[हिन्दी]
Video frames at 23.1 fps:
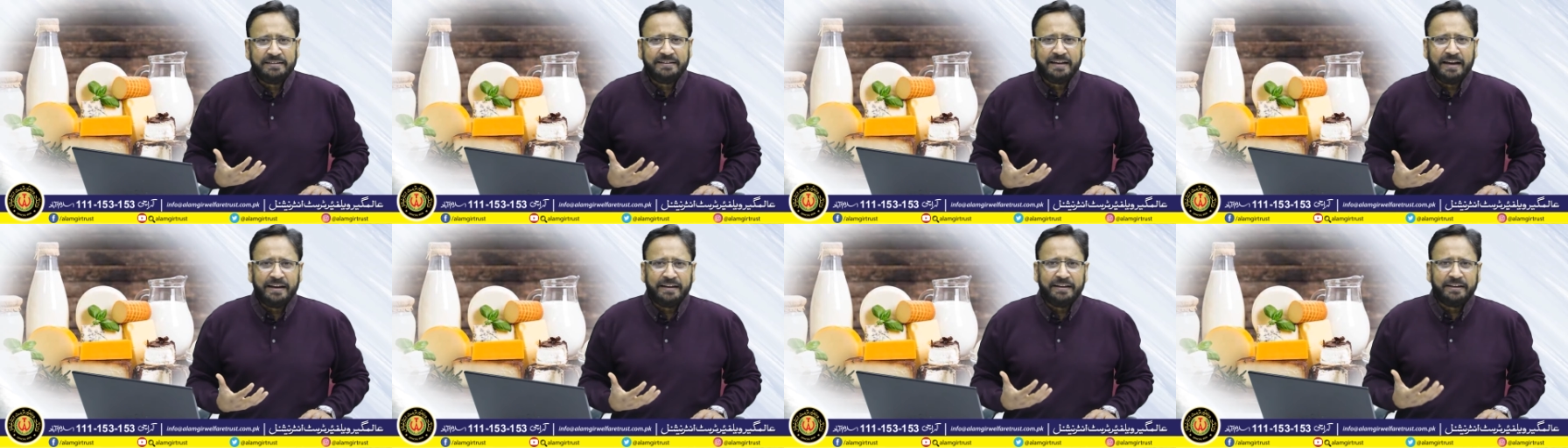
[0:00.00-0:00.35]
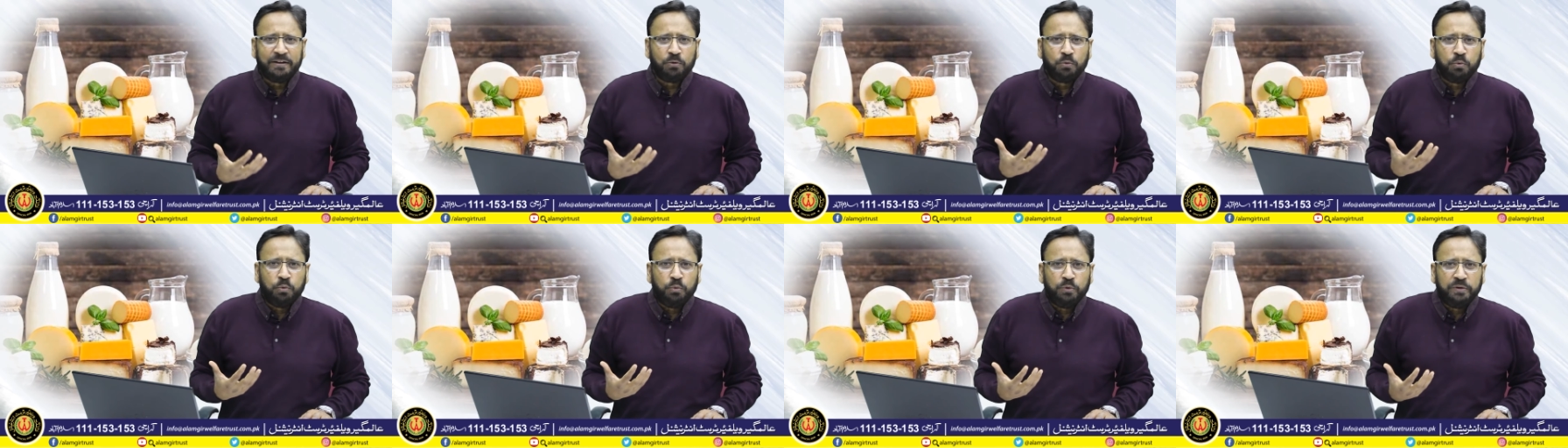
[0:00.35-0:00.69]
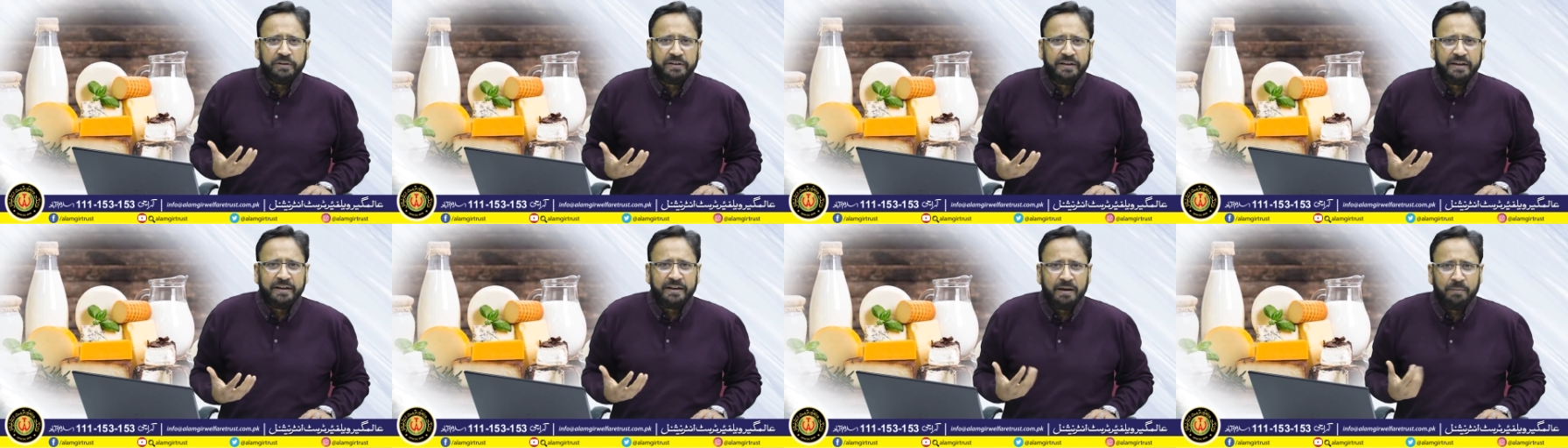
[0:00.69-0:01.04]
यानी
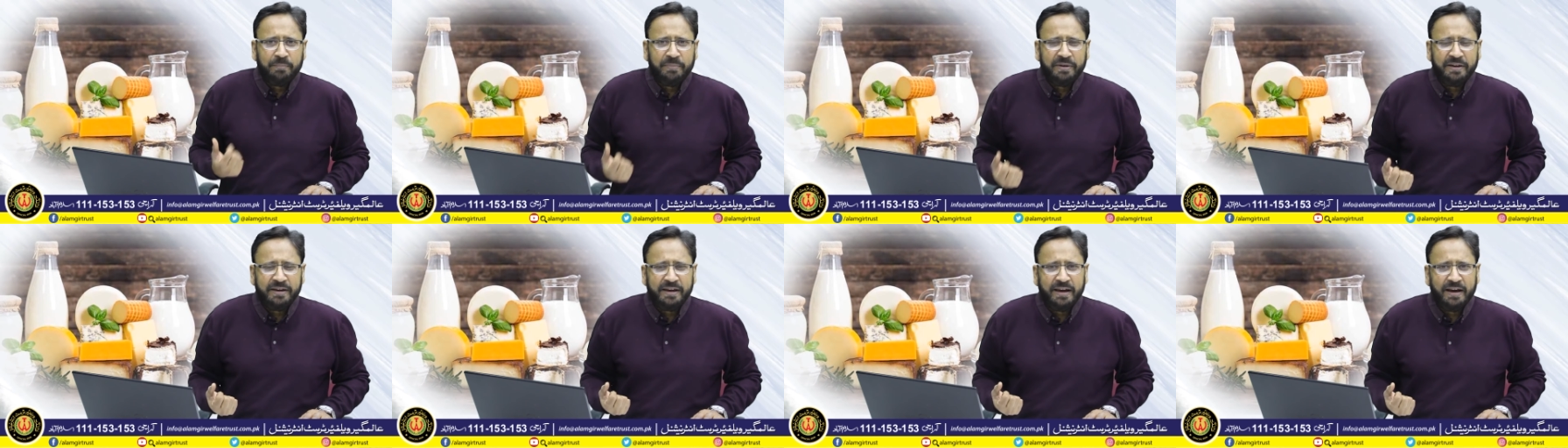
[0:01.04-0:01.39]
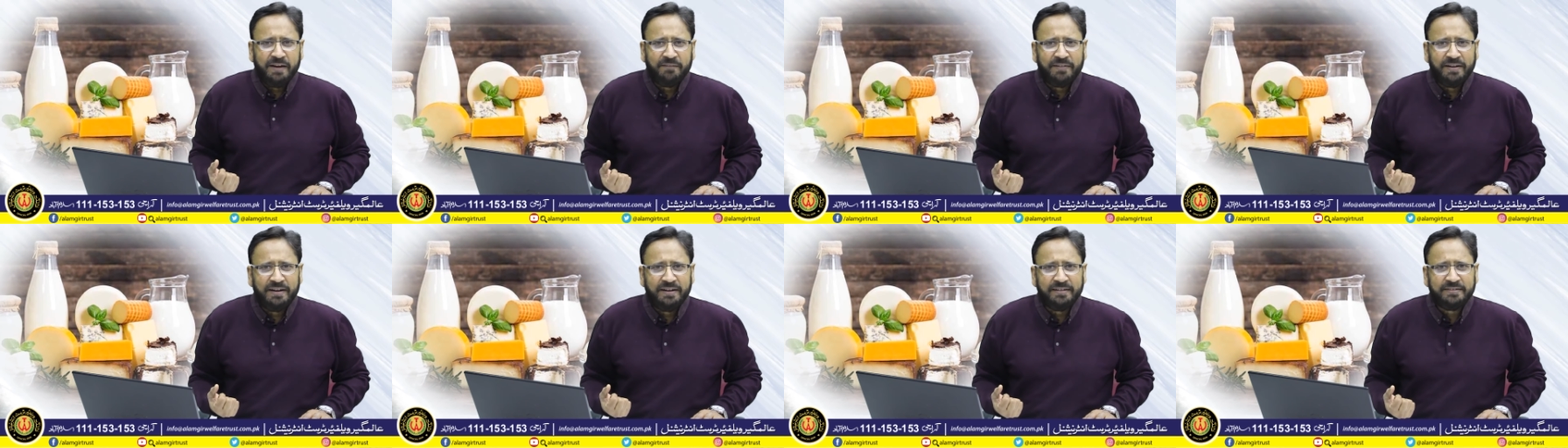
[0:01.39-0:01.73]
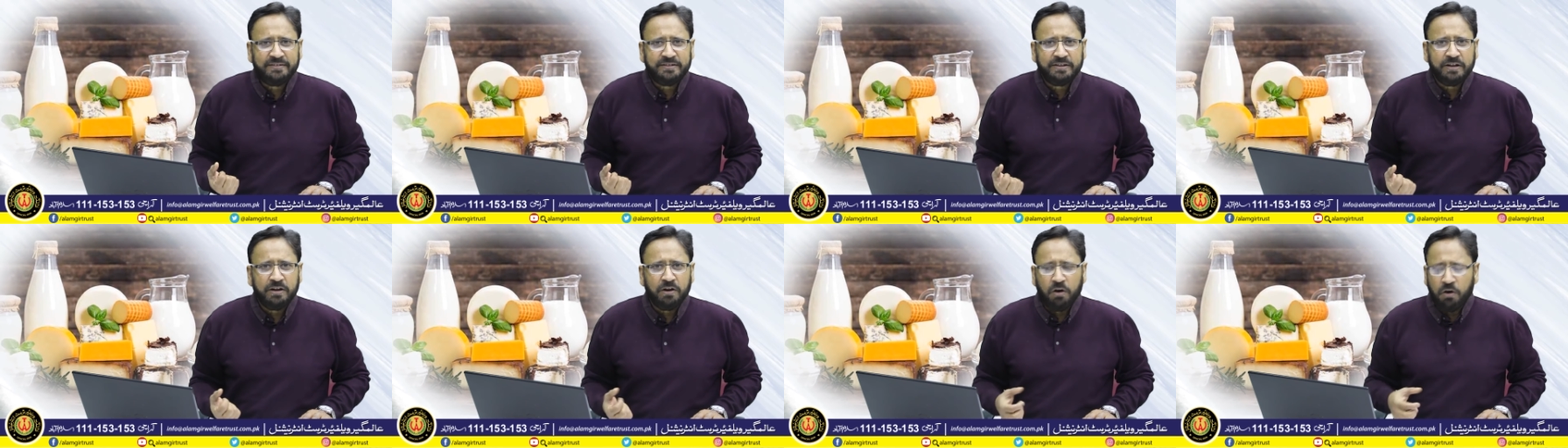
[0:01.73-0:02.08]
खून की कमी के हवाले
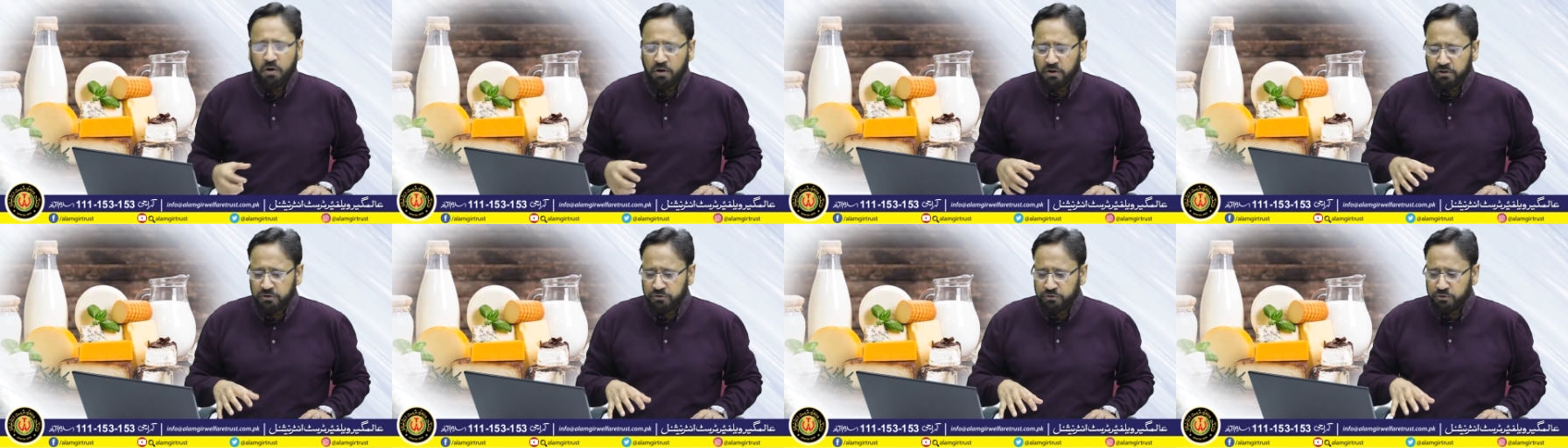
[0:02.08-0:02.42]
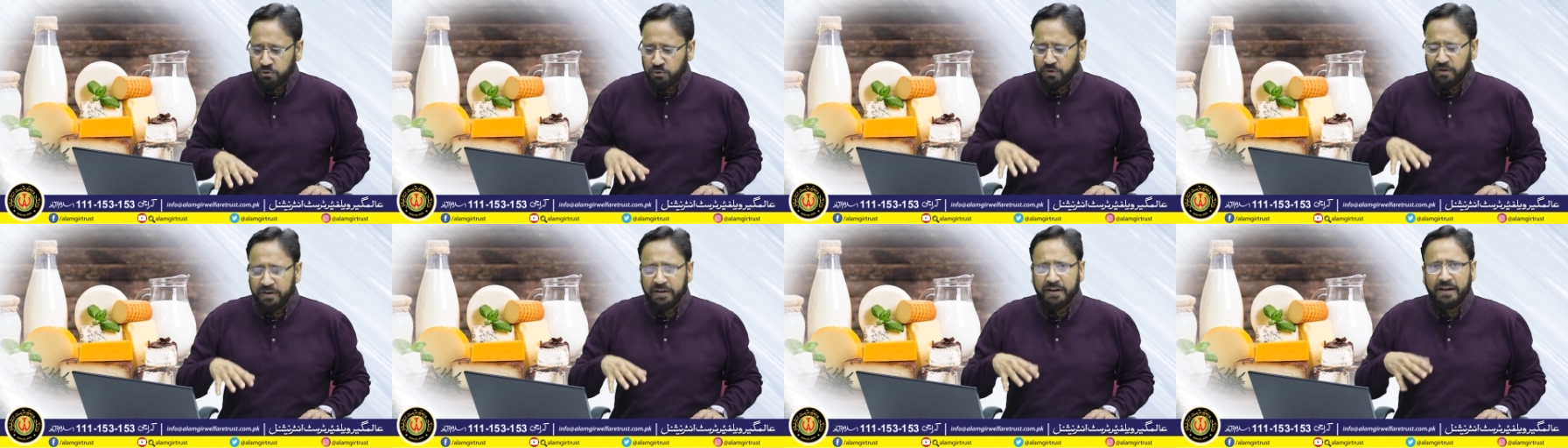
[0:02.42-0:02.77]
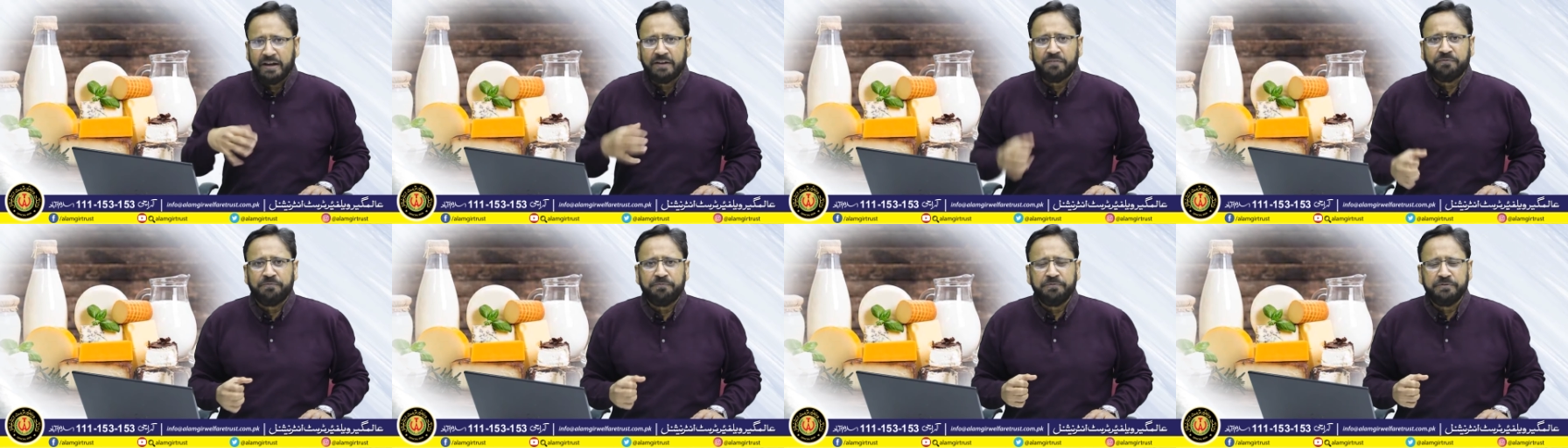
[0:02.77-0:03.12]
से और जो
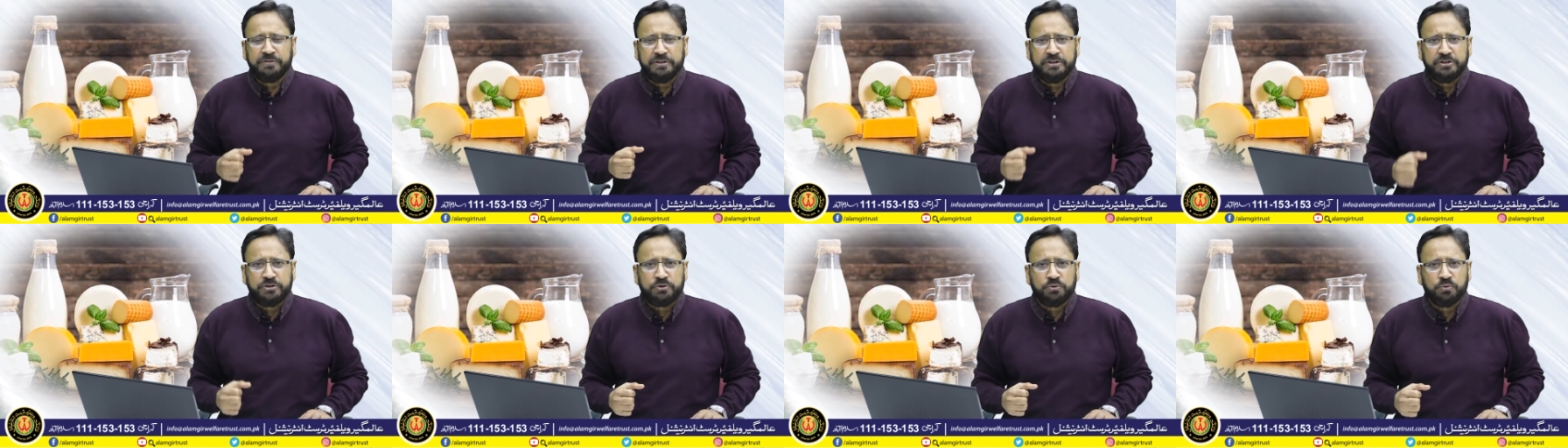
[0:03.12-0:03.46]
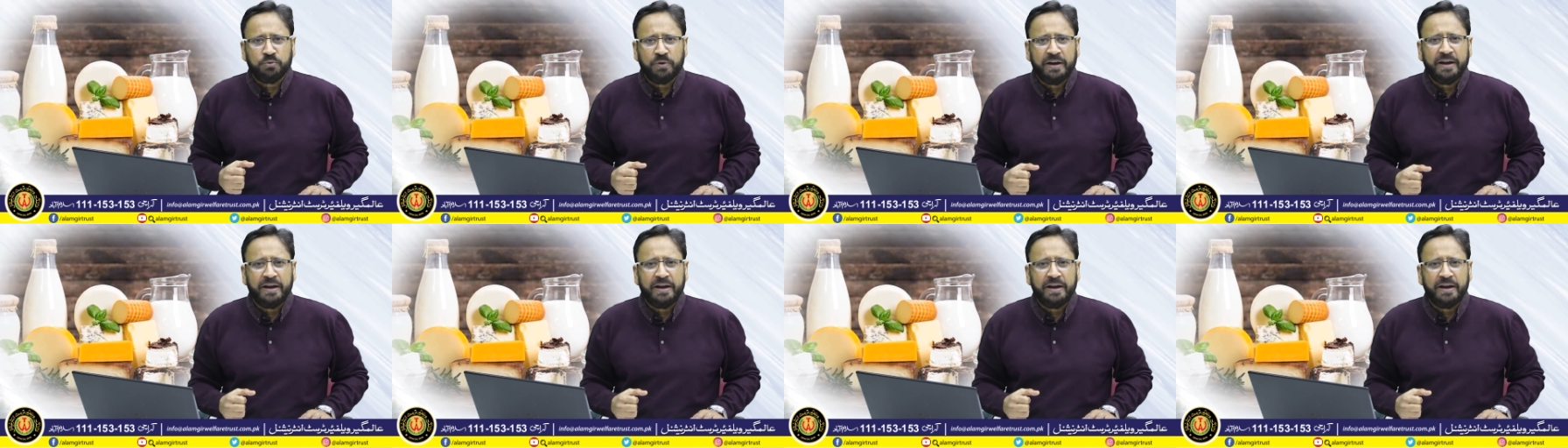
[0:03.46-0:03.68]
नर्व टिश्यू